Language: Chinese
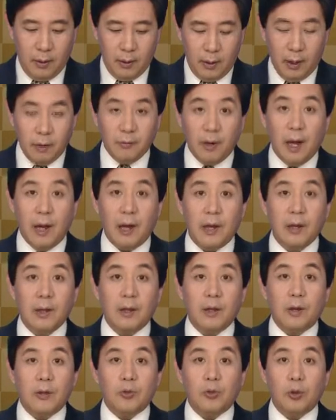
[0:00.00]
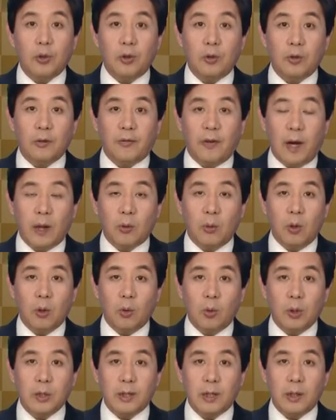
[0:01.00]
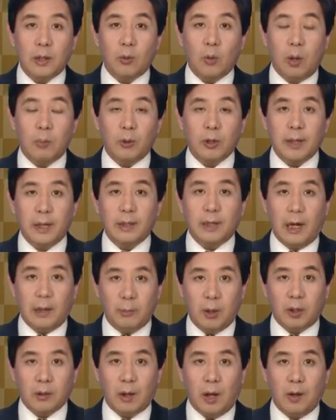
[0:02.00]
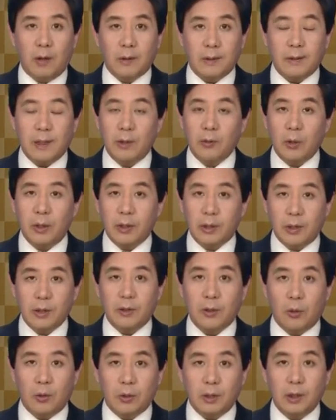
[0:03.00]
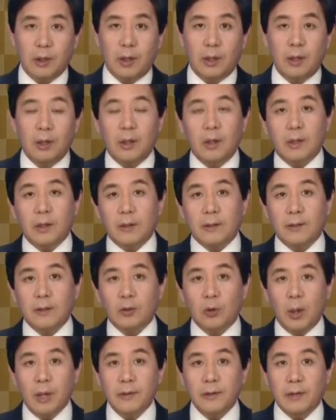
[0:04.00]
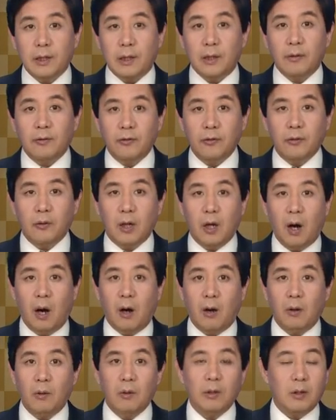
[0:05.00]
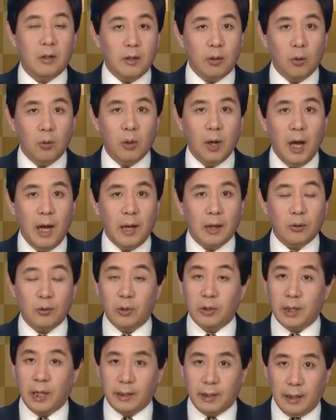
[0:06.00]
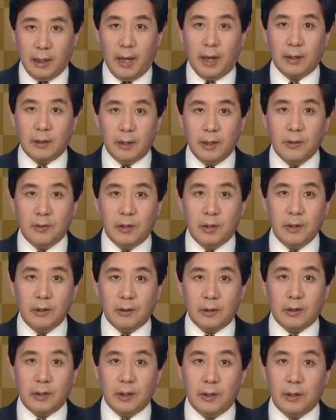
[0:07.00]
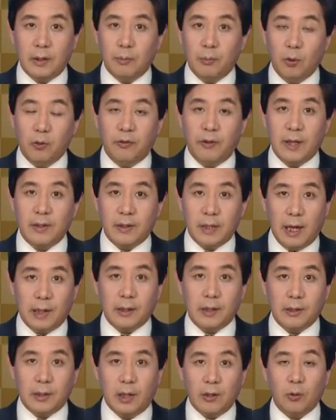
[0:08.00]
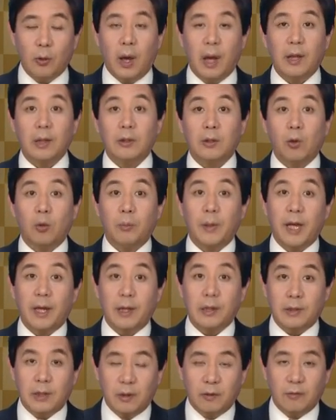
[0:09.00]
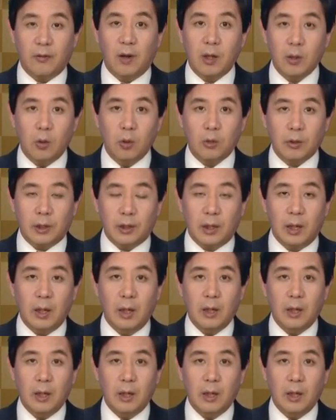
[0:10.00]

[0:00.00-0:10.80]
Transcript: 另外，据法国国际广播电台报道，三月十九日。四川籍富豪刘汉与他的两任妻子以及部分家庭成员都被警方控制。